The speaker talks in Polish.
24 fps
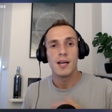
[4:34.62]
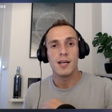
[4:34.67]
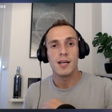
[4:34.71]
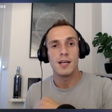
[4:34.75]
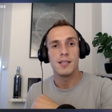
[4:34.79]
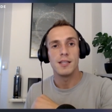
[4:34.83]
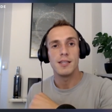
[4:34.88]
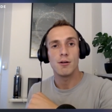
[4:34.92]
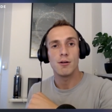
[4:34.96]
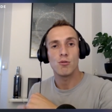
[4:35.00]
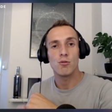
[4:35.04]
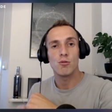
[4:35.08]

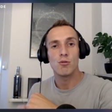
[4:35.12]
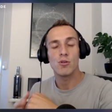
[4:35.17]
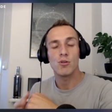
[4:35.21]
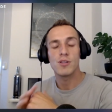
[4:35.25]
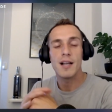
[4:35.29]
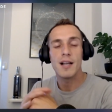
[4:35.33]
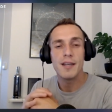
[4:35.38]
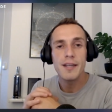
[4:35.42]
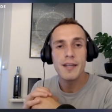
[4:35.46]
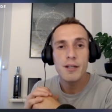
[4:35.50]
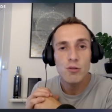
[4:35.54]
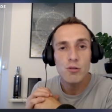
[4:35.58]
E,
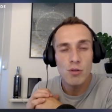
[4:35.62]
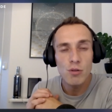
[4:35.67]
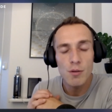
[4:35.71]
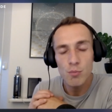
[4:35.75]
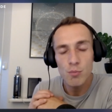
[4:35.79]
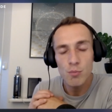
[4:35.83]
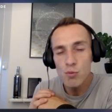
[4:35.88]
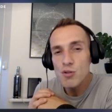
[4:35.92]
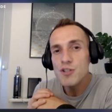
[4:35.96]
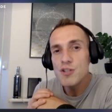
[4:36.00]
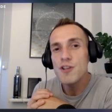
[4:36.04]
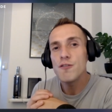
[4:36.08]
neuronalne, które
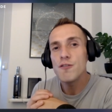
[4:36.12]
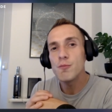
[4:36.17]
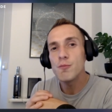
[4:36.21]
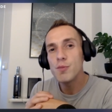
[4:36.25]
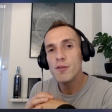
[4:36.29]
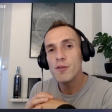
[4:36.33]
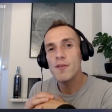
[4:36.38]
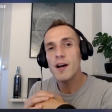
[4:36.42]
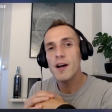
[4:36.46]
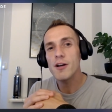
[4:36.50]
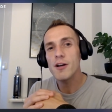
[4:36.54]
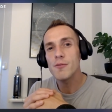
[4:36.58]
później
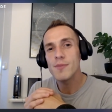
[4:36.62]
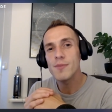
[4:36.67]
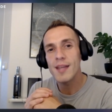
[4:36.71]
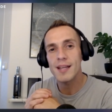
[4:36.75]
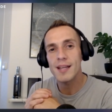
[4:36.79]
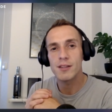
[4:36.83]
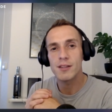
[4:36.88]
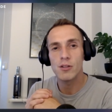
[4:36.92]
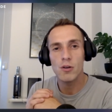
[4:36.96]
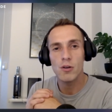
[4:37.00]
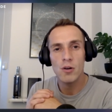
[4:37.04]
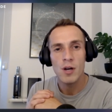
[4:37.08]
wpływają na
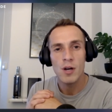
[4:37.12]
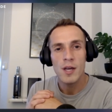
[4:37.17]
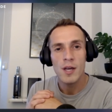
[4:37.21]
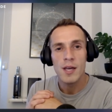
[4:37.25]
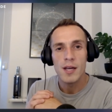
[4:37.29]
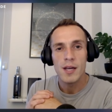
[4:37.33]
to,